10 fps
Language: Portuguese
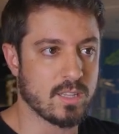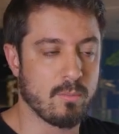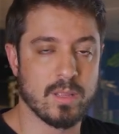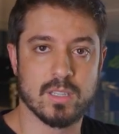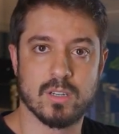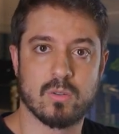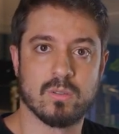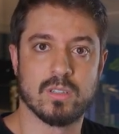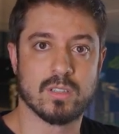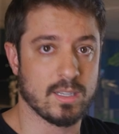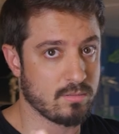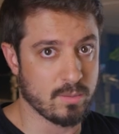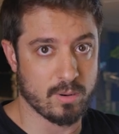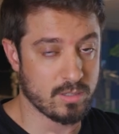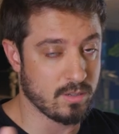até o BTG Content lá, então
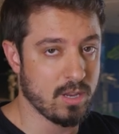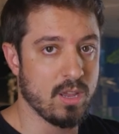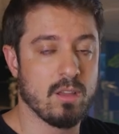você pode